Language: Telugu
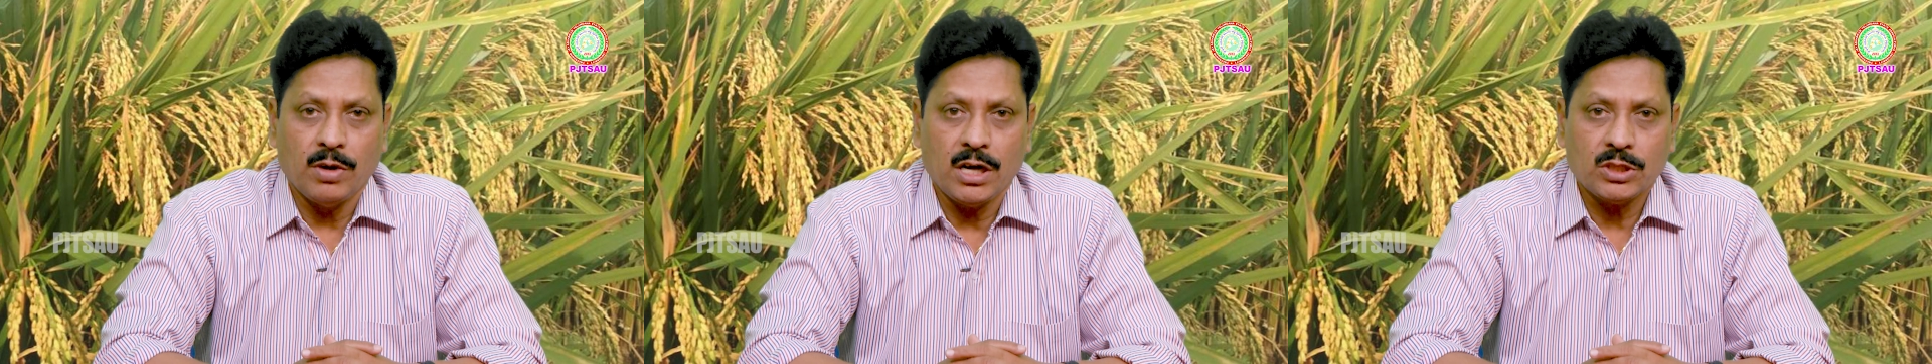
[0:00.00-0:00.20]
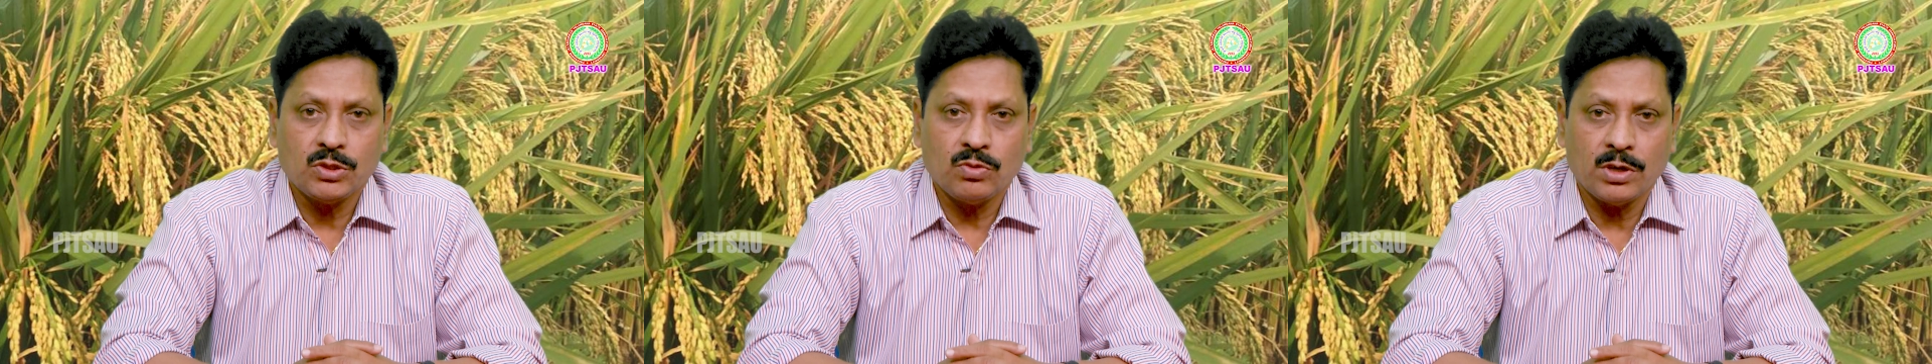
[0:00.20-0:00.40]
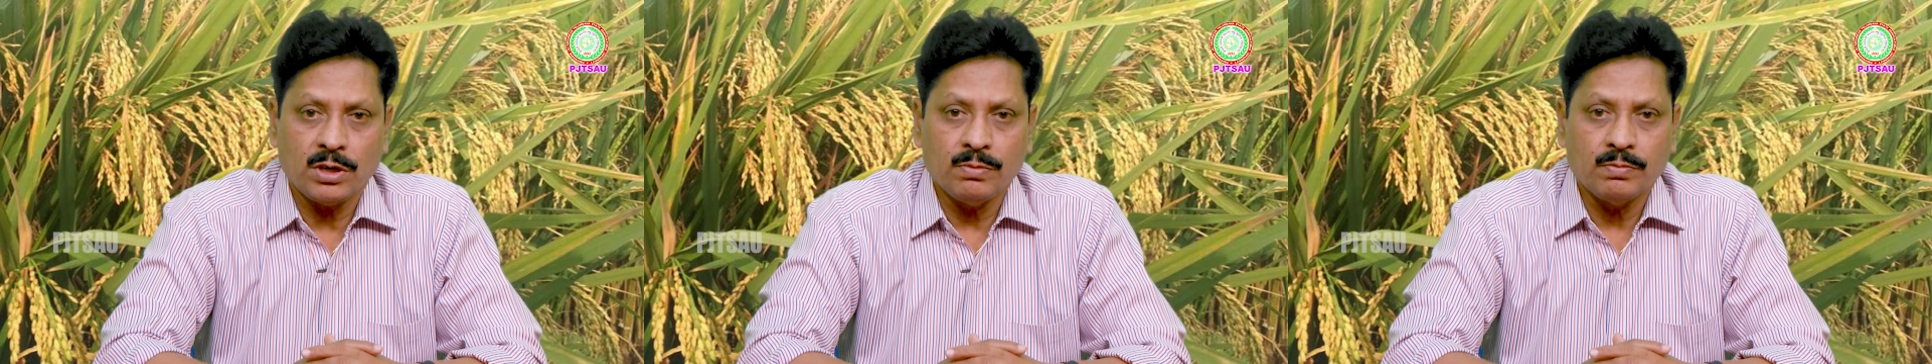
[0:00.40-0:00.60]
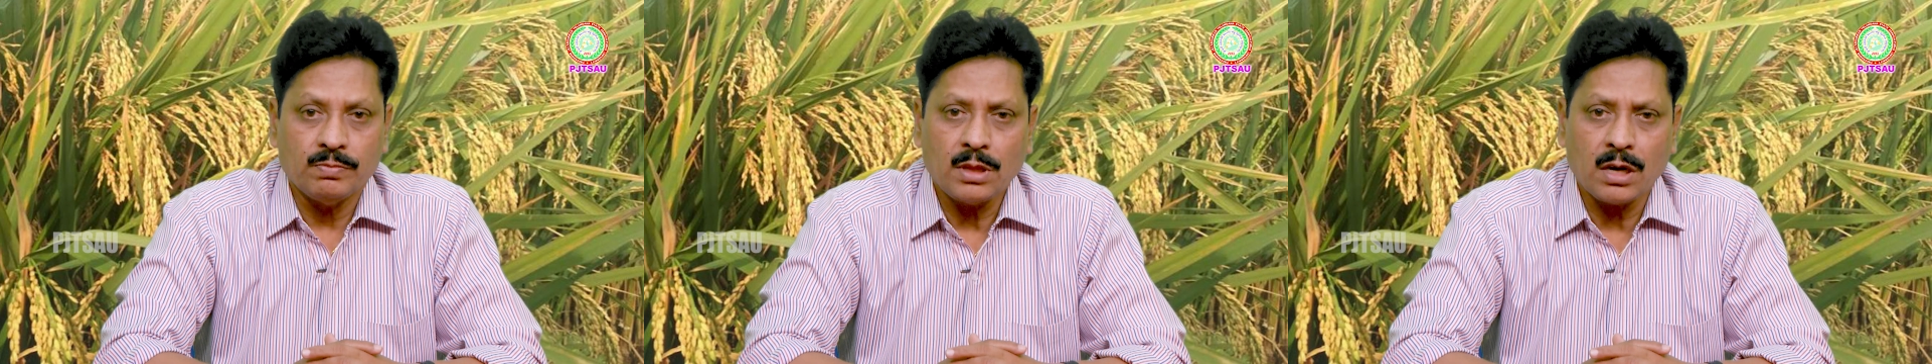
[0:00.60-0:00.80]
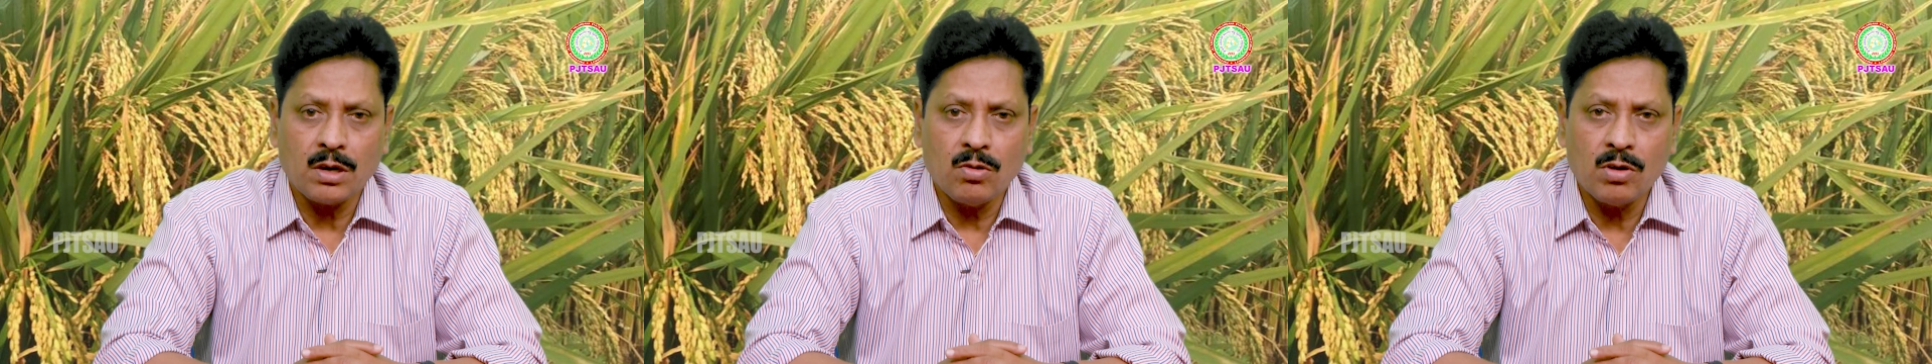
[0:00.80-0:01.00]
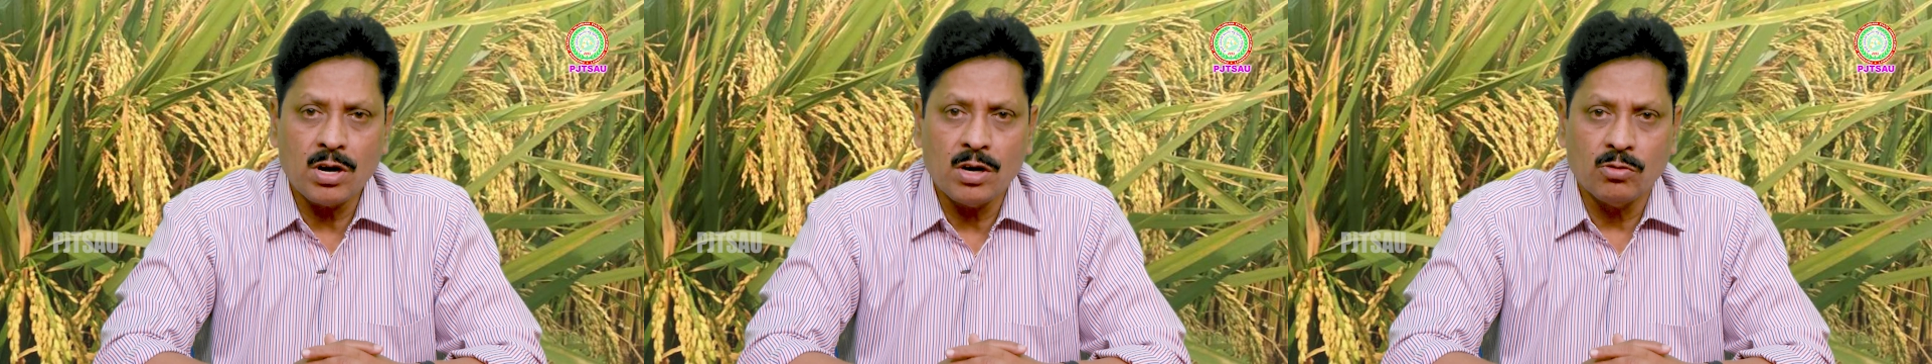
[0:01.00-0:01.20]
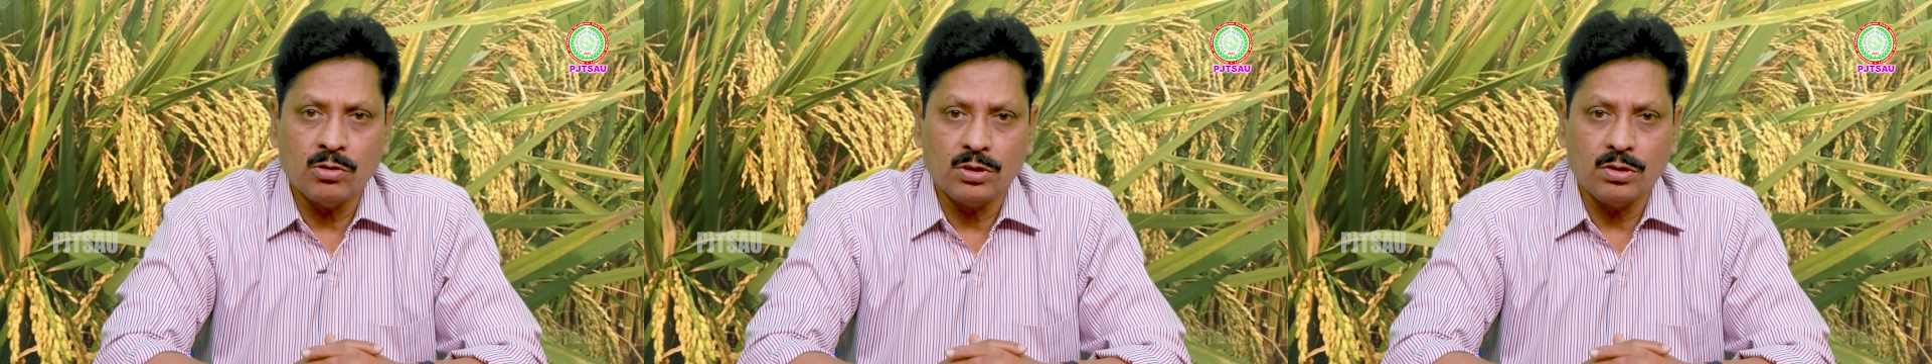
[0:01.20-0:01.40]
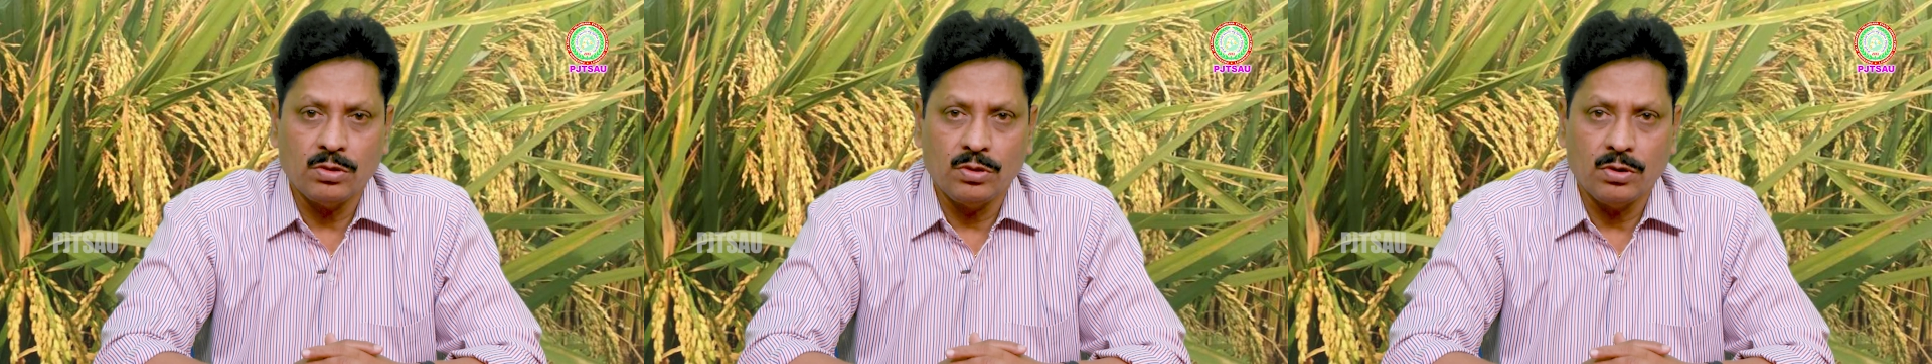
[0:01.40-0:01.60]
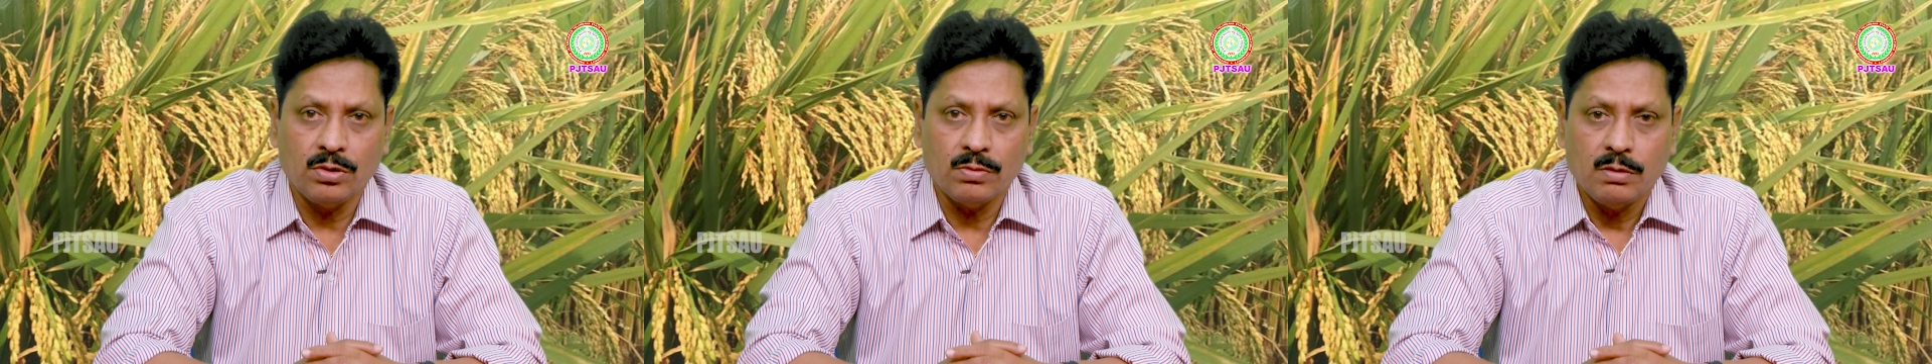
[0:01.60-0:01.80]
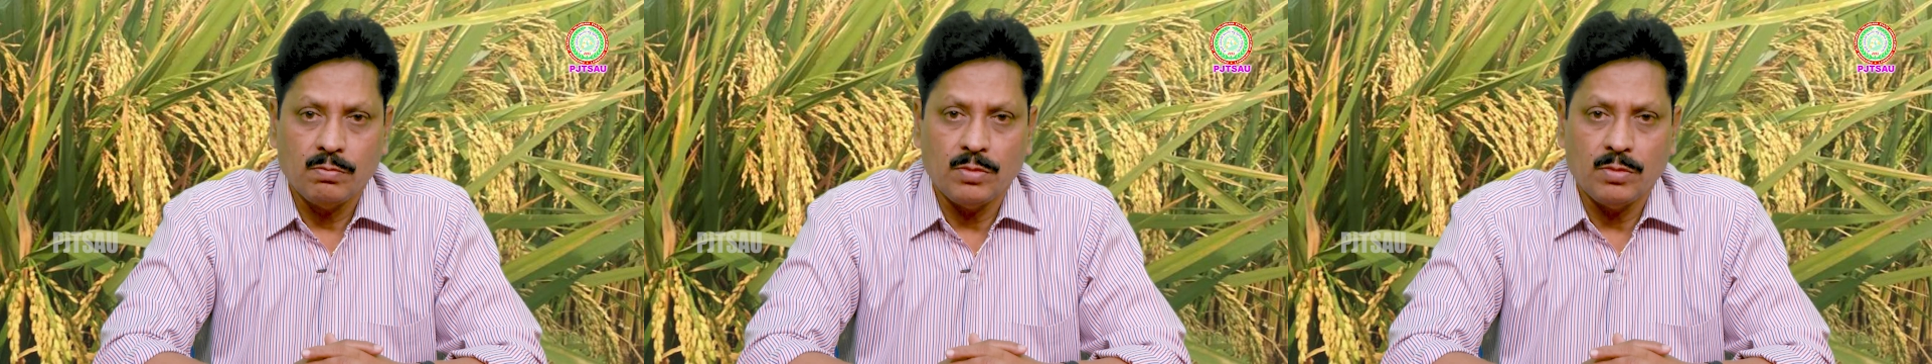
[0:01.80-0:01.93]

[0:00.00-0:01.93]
భాస్వరం తక్కువగా ఉంటుందో